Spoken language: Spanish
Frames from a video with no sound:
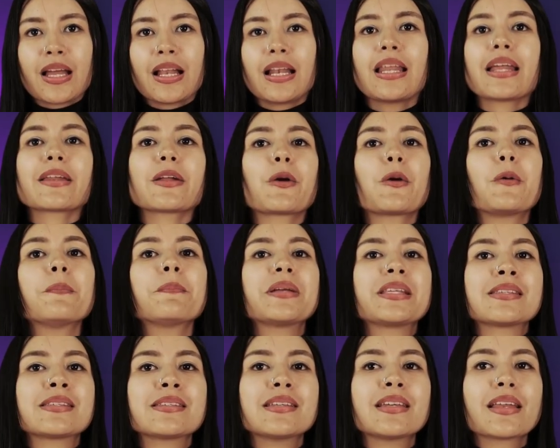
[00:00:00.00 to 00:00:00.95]
Las
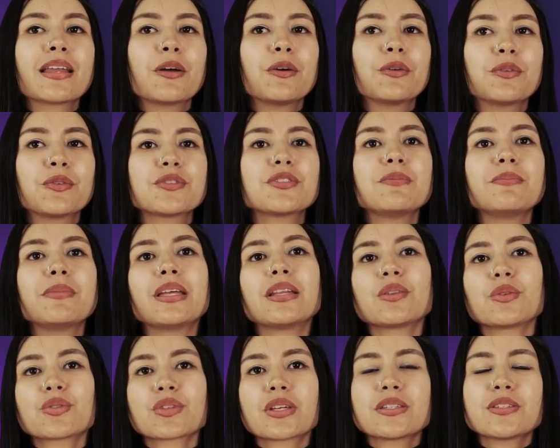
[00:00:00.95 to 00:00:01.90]
recompensas y
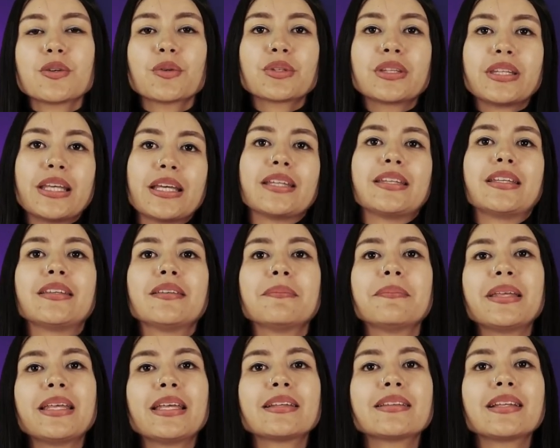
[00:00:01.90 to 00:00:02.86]
reconocimientos que se obtienen
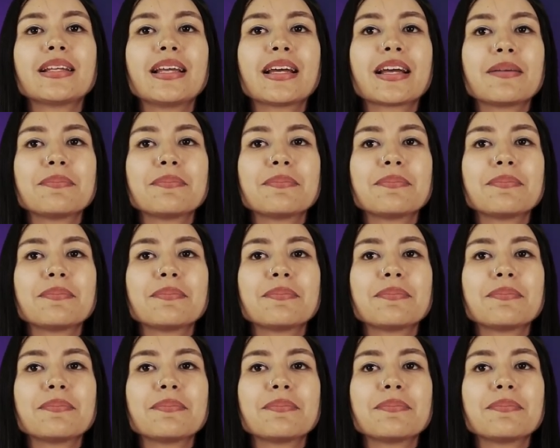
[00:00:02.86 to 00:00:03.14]
mediante la